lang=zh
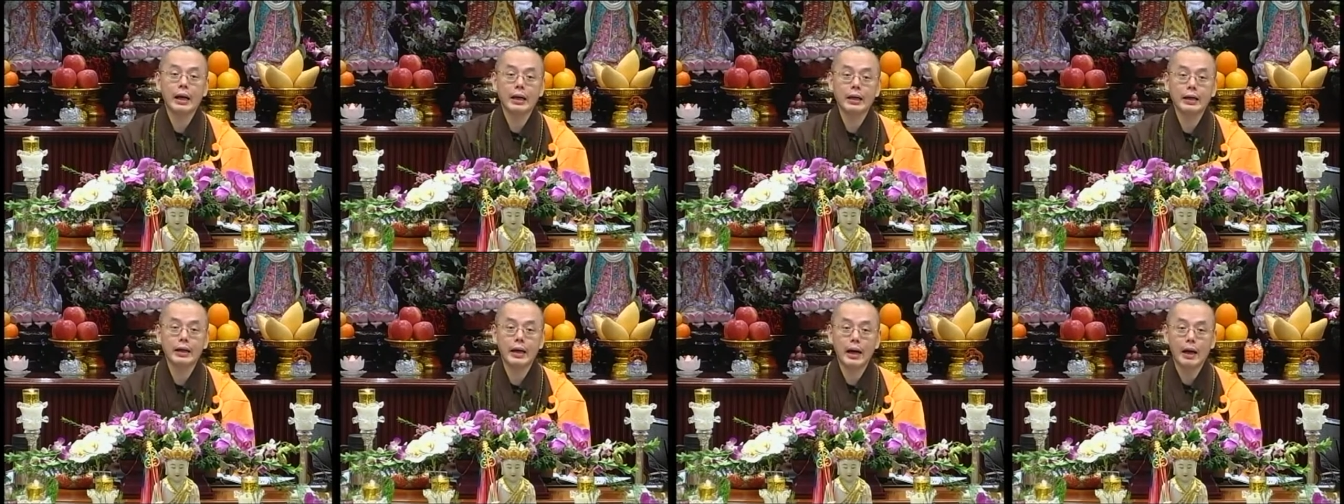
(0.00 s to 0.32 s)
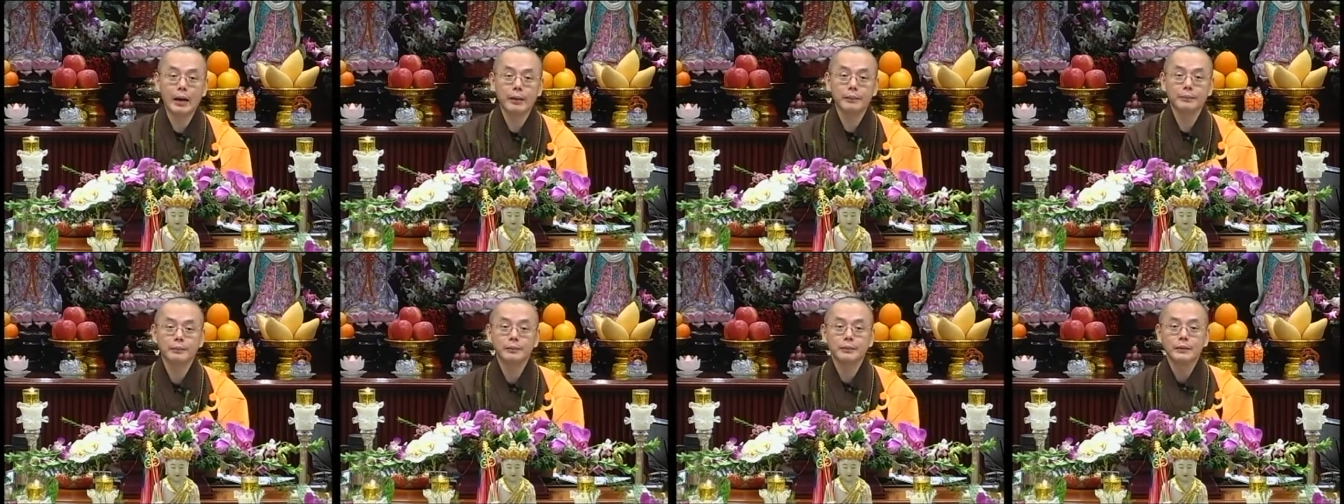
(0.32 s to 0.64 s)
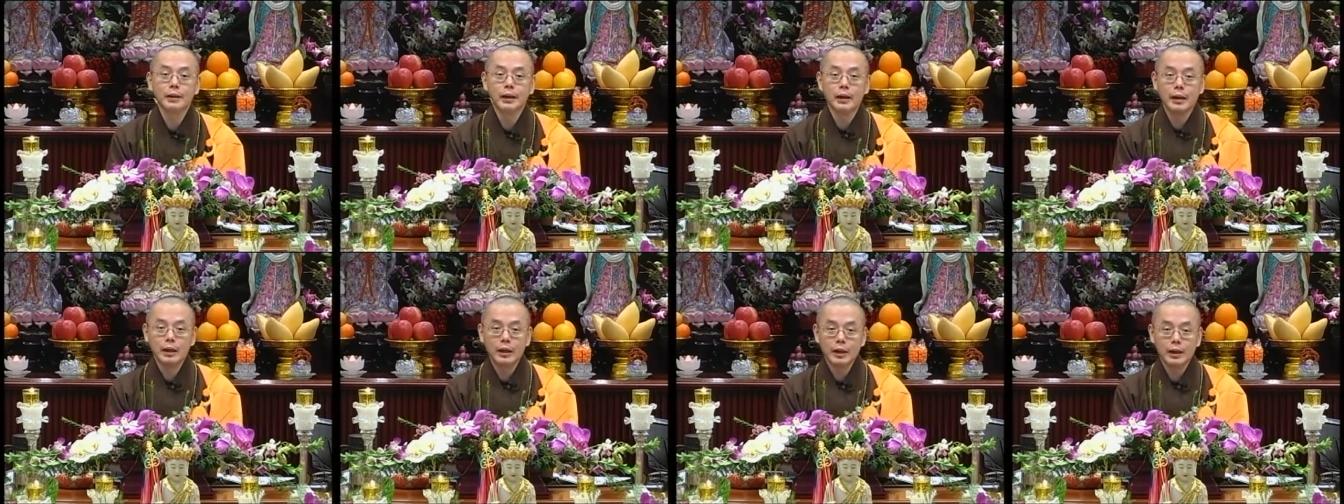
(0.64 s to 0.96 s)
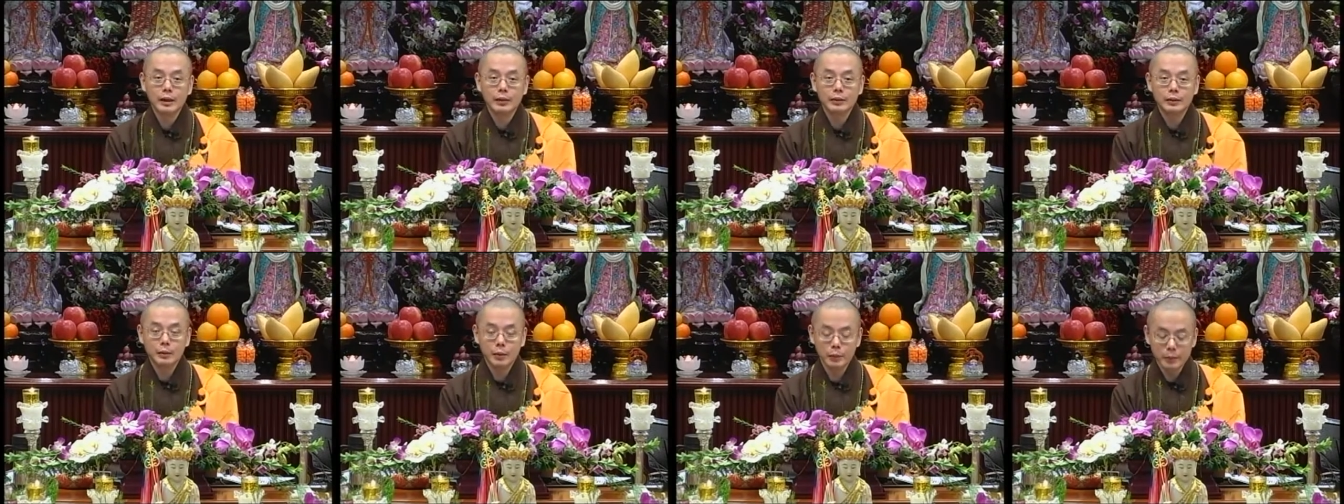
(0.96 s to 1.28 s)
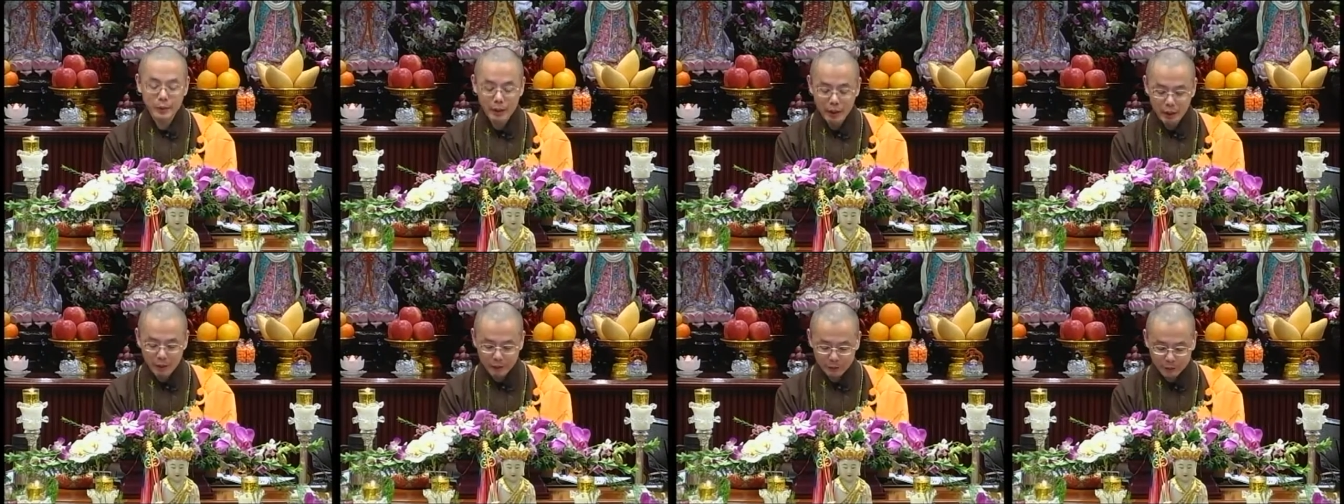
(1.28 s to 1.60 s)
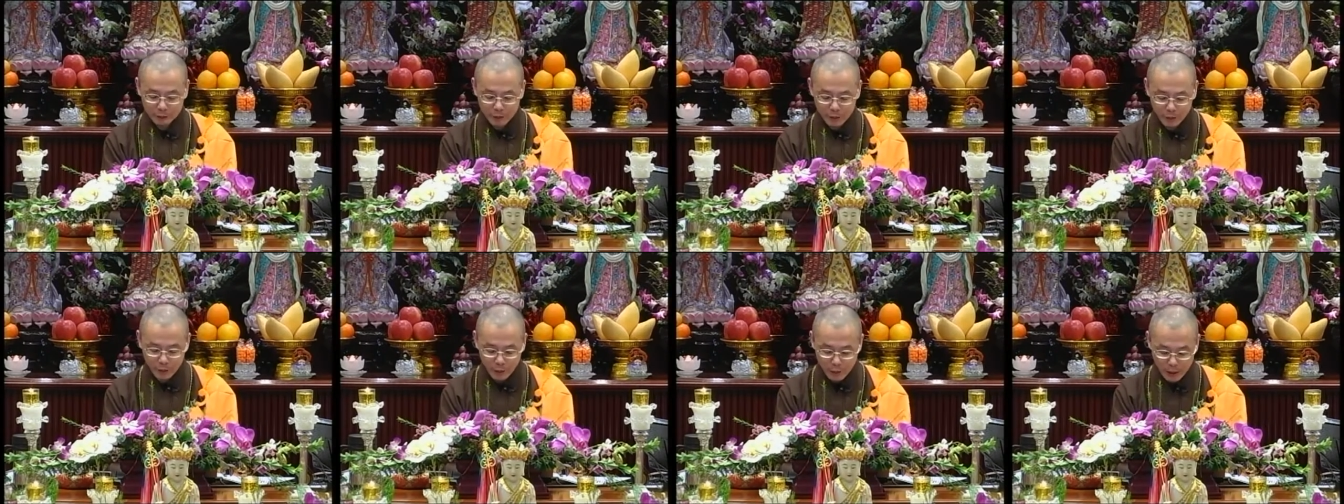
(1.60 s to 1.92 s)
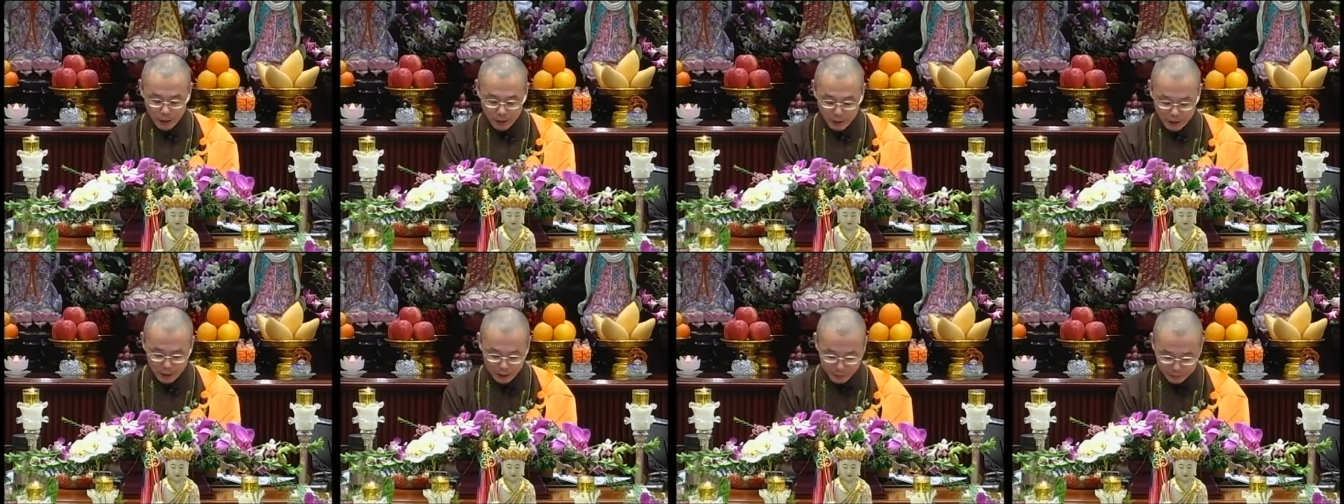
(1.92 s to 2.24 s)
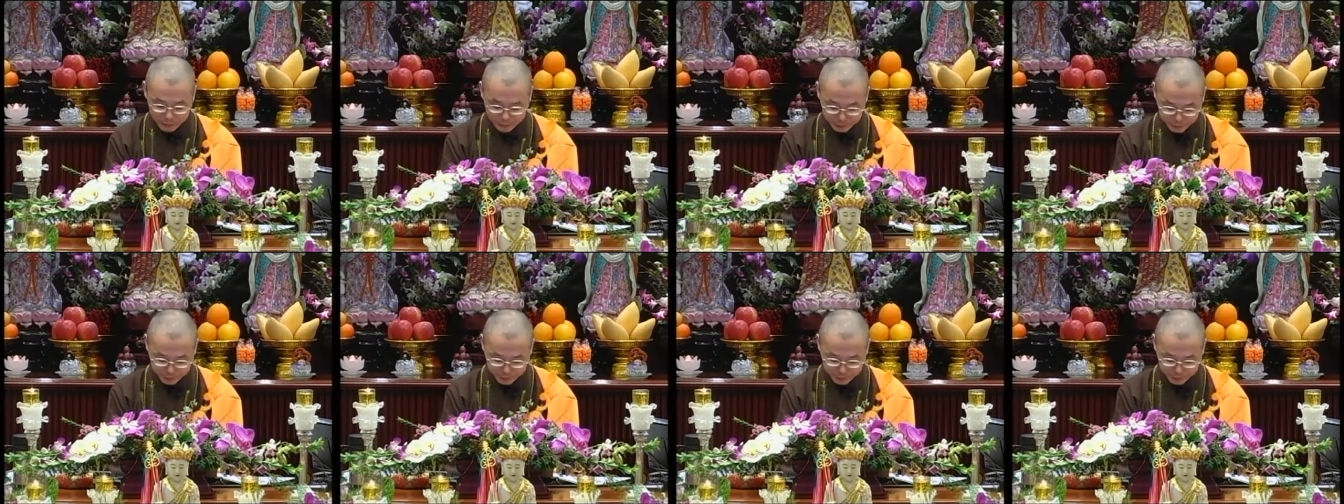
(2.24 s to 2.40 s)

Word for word: 一改，对不对？换一改。